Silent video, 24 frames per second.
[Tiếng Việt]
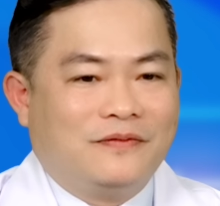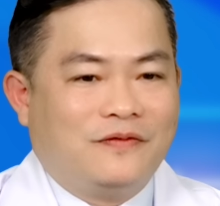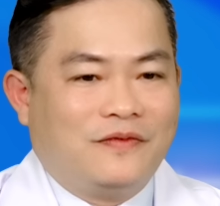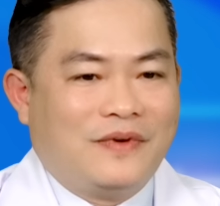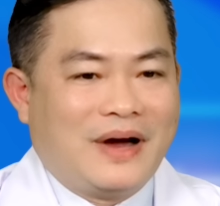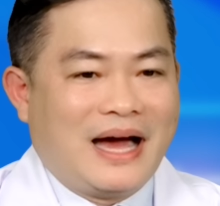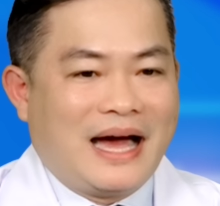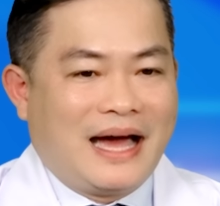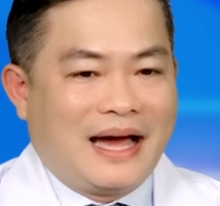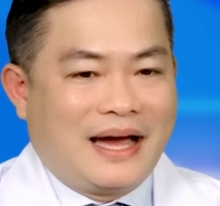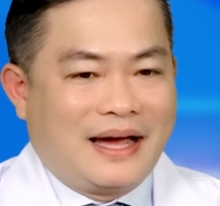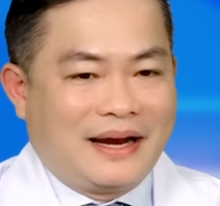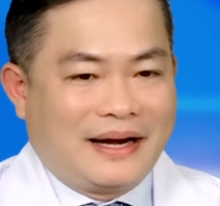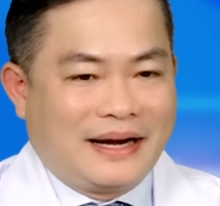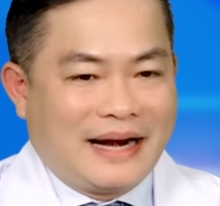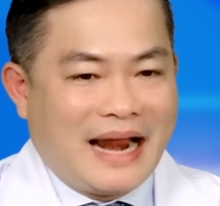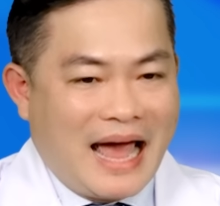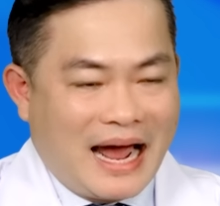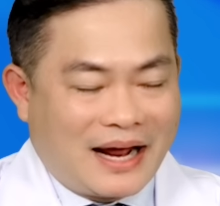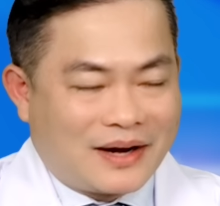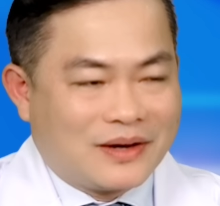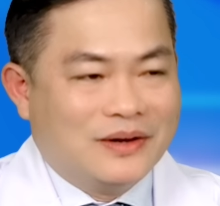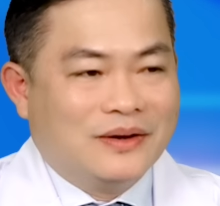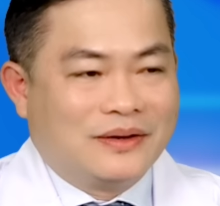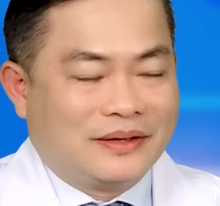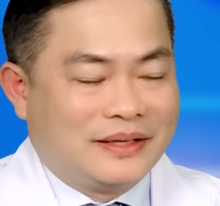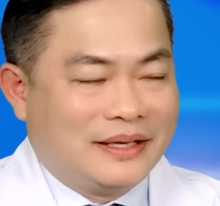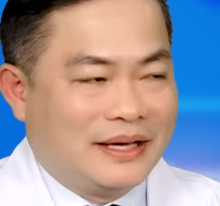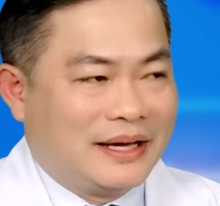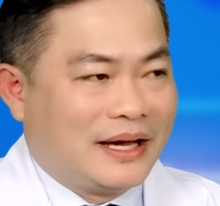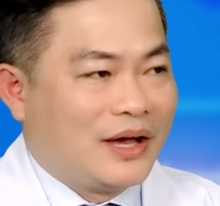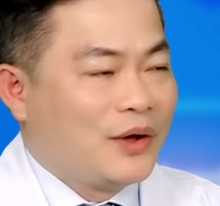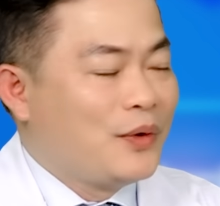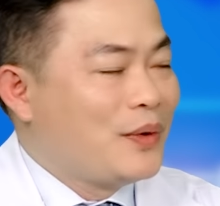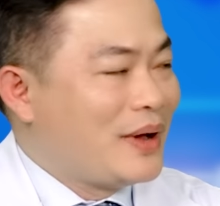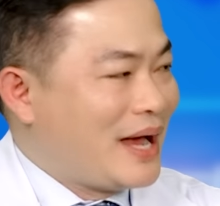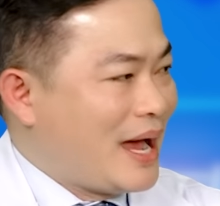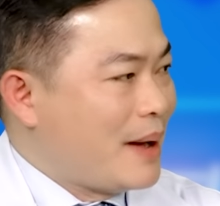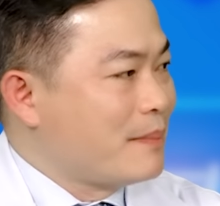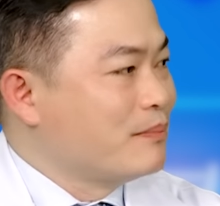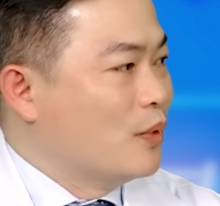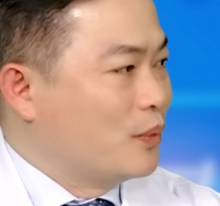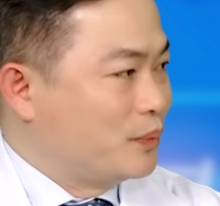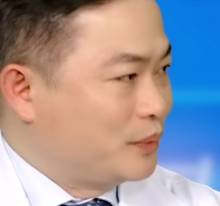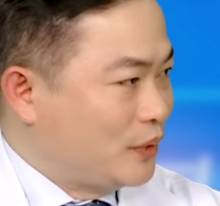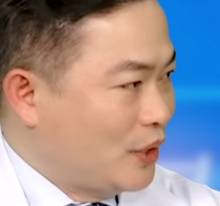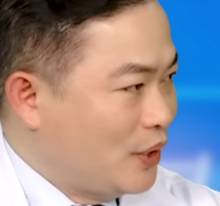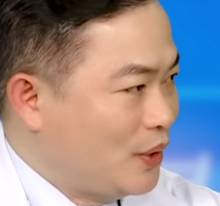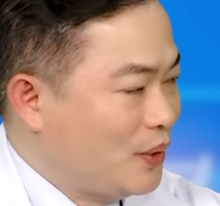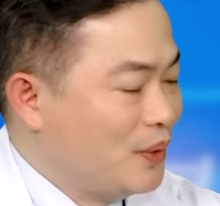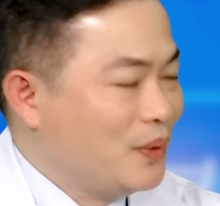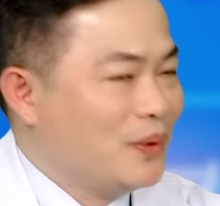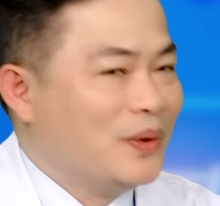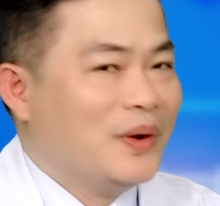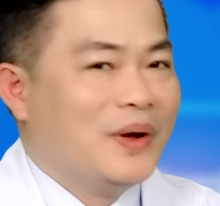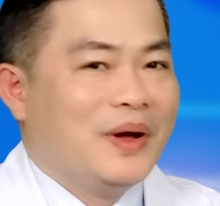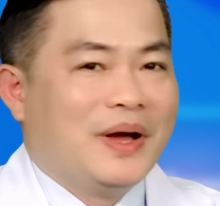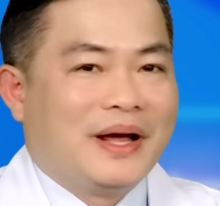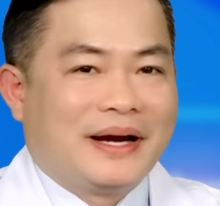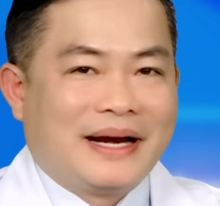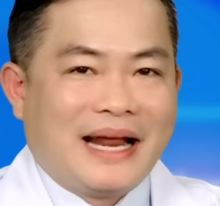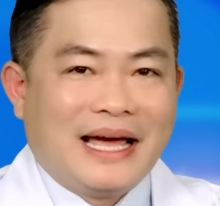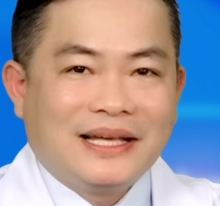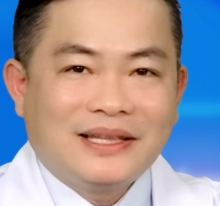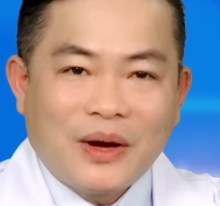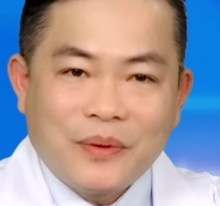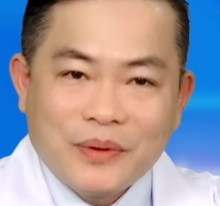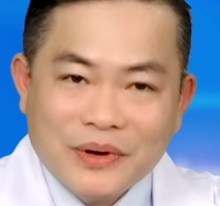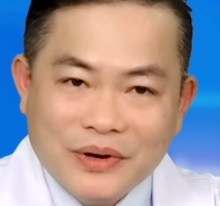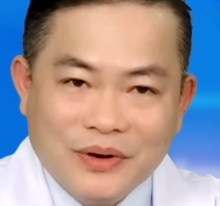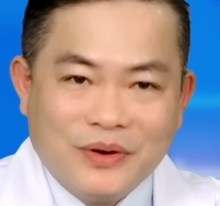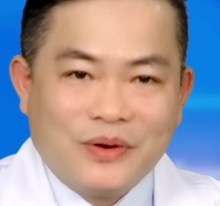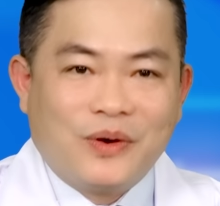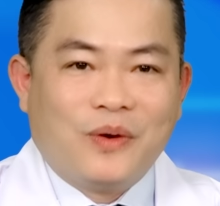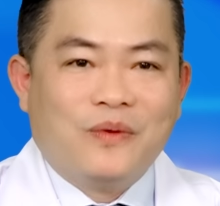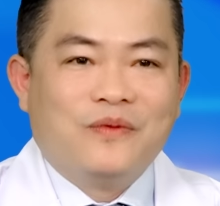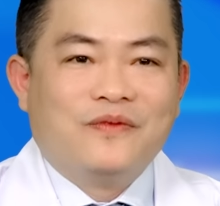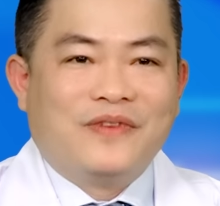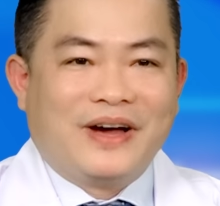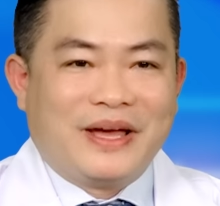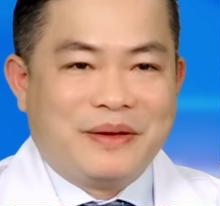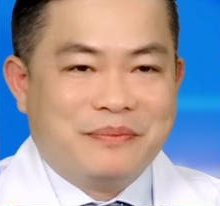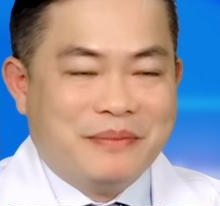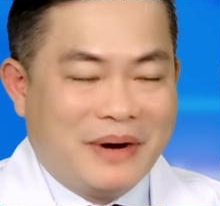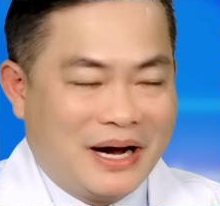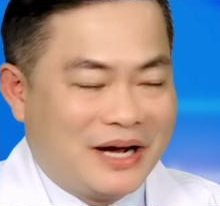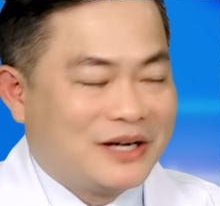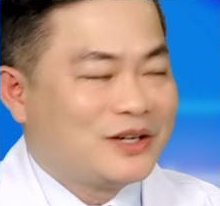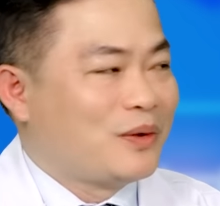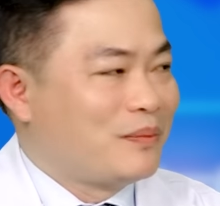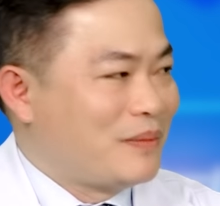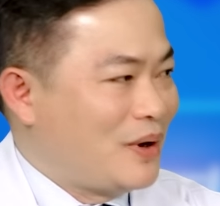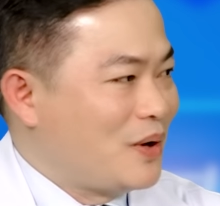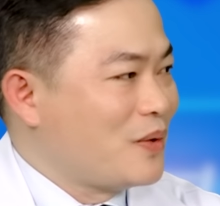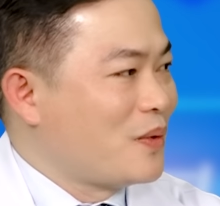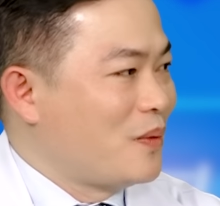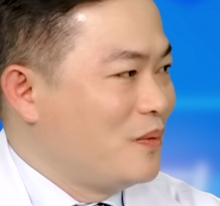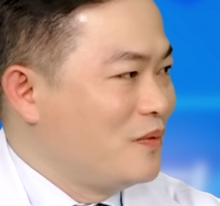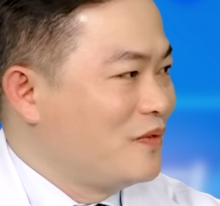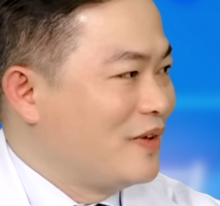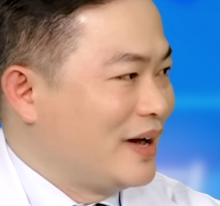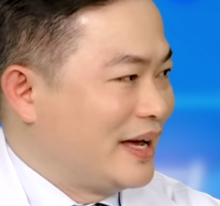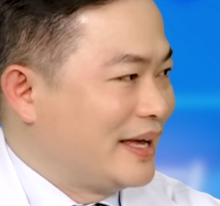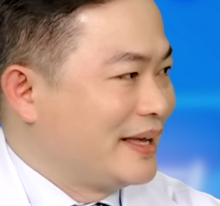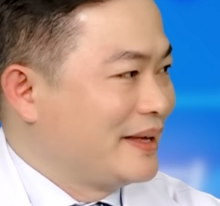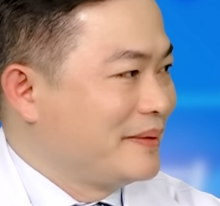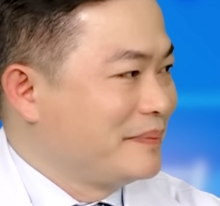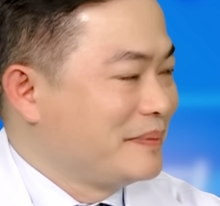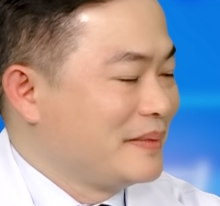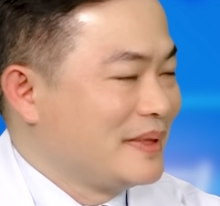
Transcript: và đạt được những cái huyết áp mục tiêu. Đái tháo đường cũng vậy, mỡ trong máu cũng vậy.